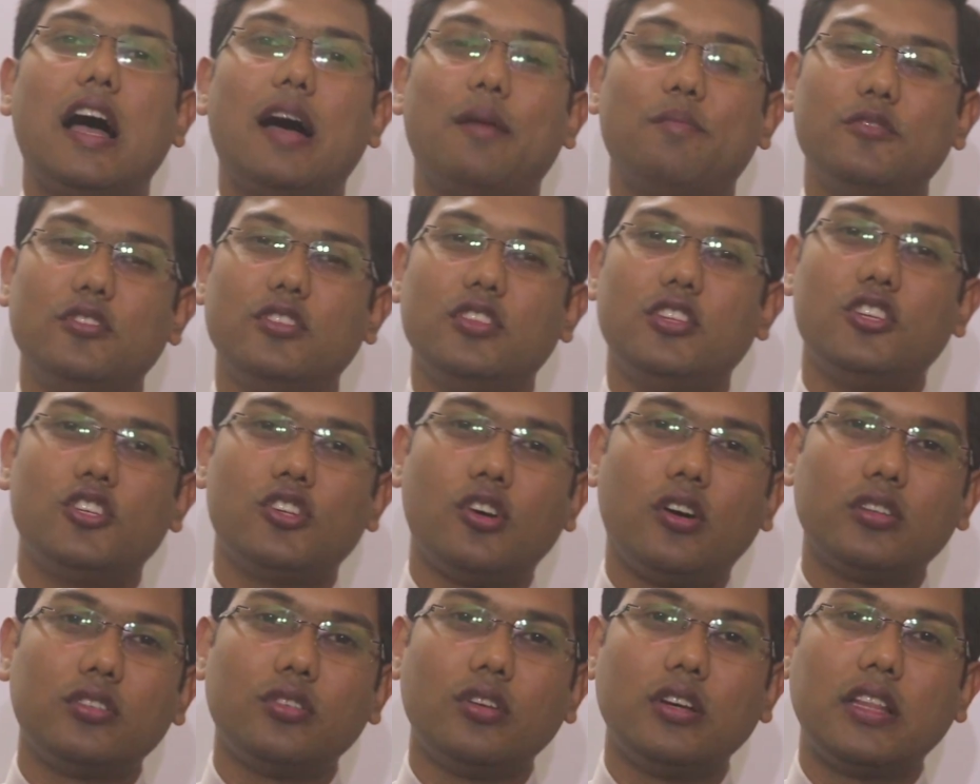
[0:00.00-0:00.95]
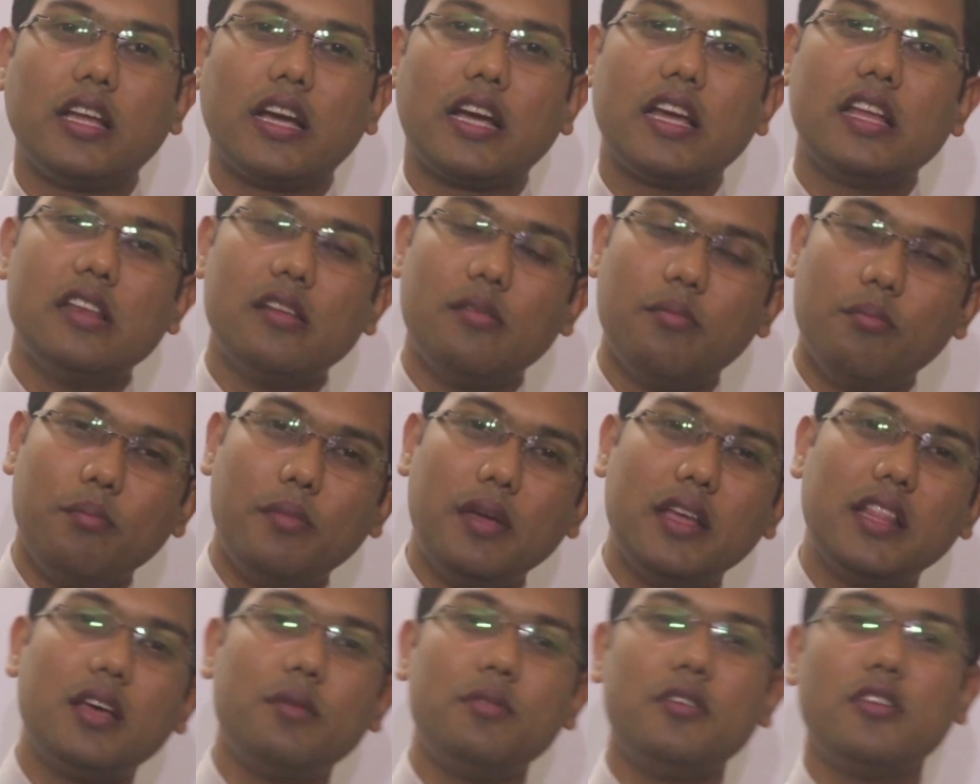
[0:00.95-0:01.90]
আপনি যদি সৎ হয়ে থাকেন
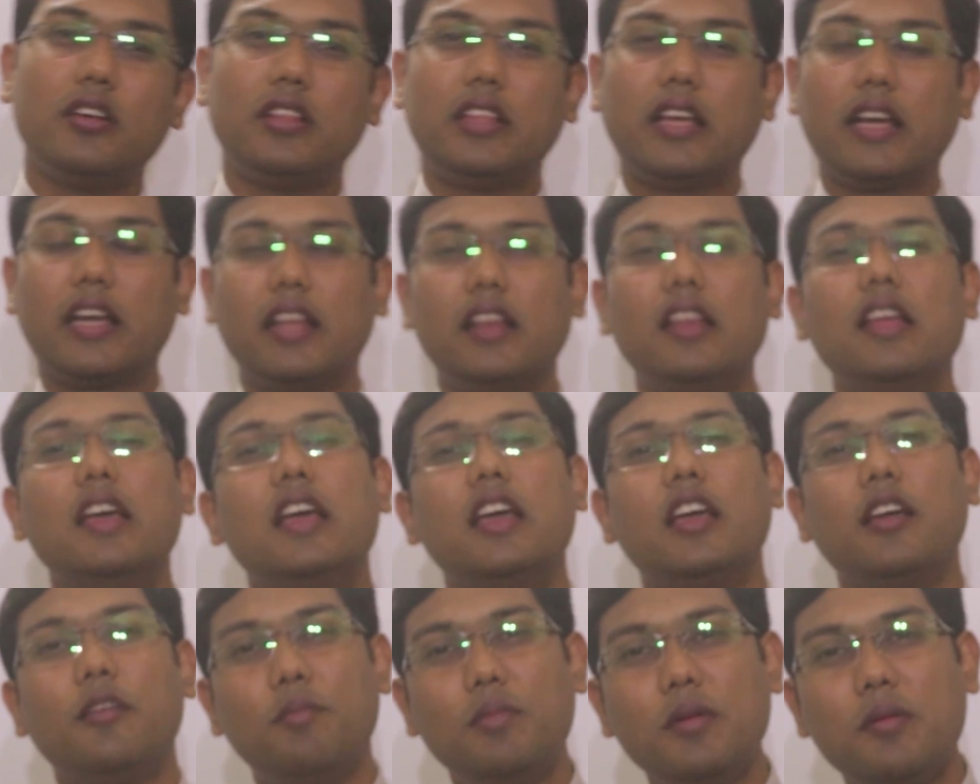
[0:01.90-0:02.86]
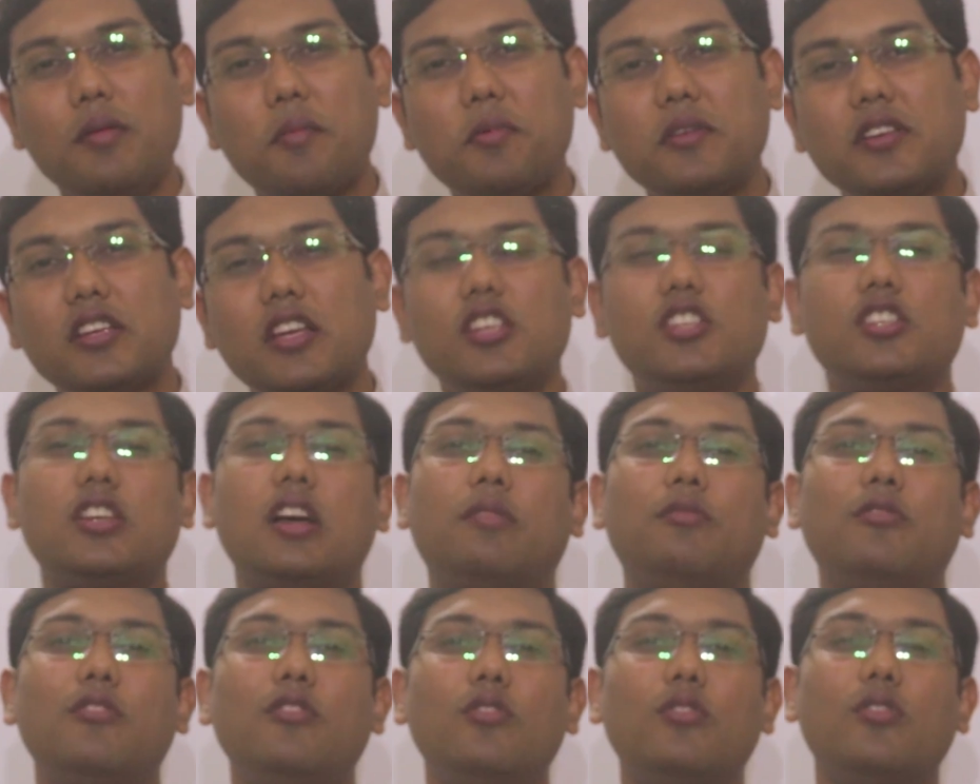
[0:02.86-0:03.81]
মেধাবী হয়ে থাকেন বিমা পেশায়
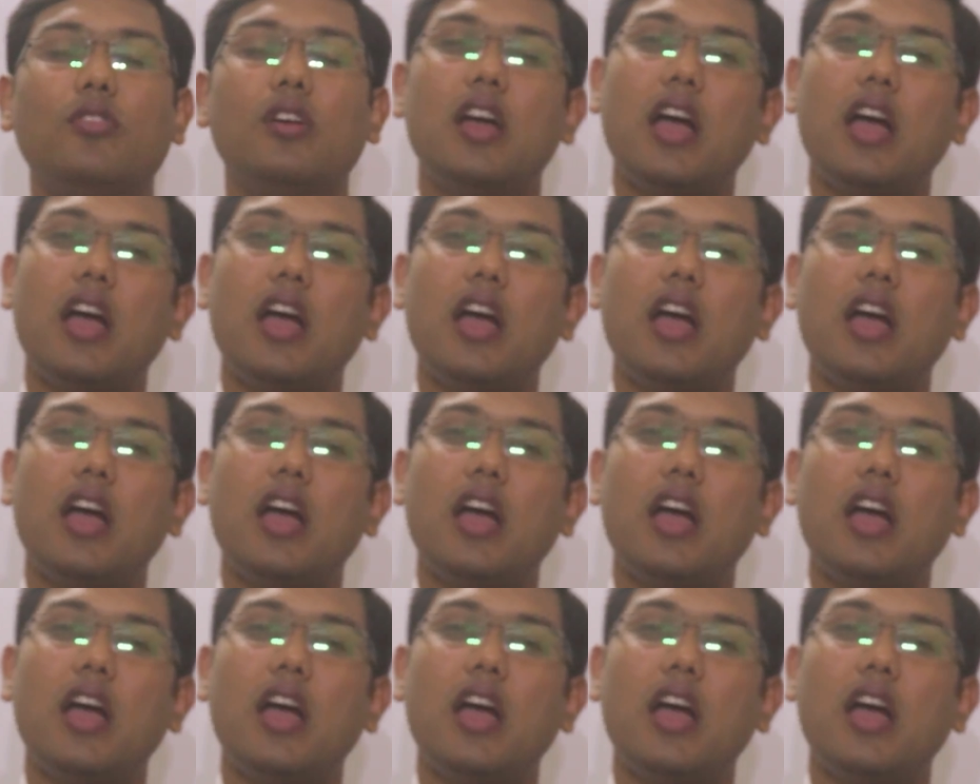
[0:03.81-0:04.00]
সাফল্য